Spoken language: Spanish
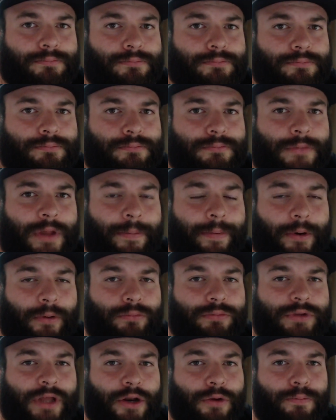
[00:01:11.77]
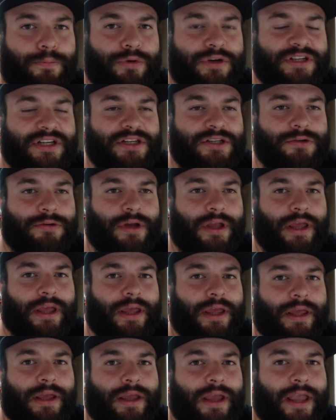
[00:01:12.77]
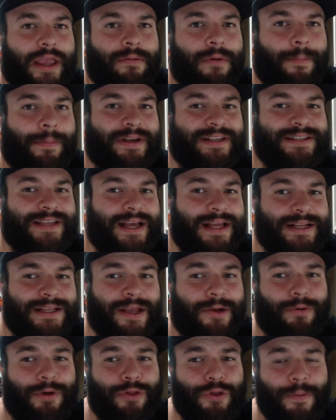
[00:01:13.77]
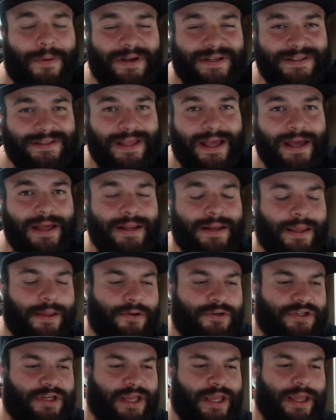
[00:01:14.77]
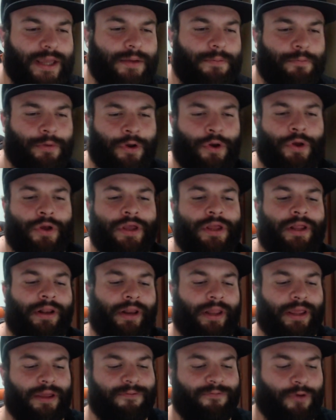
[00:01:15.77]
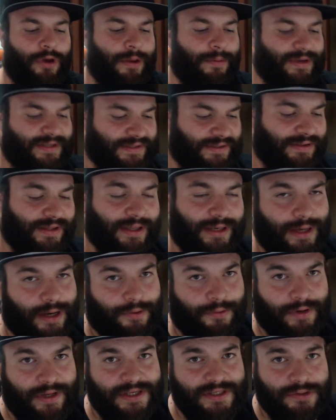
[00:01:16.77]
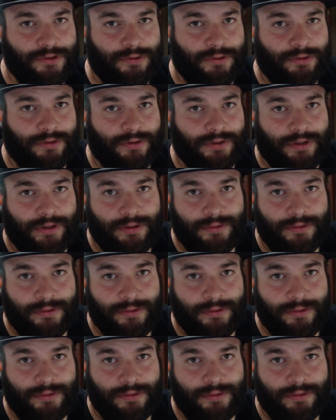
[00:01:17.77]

Le preguntaron pues eso, que, qué iba a pasar, que cuándo iba a estar, que no sé qué. Bueno, y Riggy fue bastante claro en eso.